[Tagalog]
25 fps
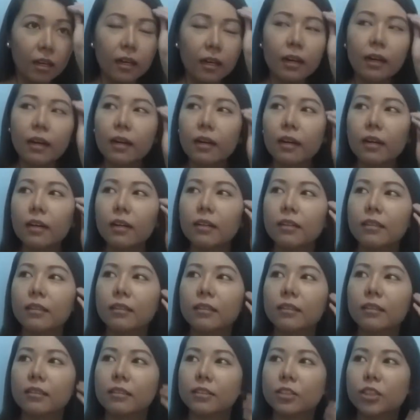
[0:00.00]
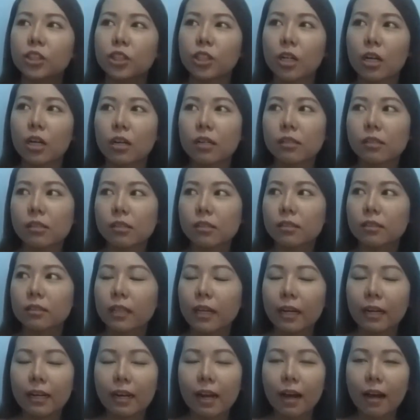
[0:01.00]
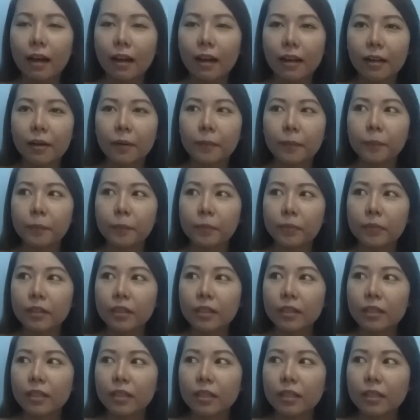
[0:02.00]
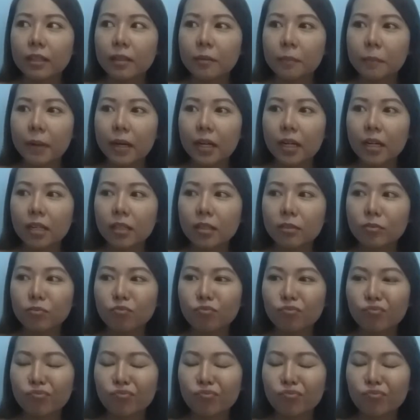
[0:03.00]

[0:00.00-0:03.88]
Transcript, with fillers: ah, shucks. Teka lang ha. Parang,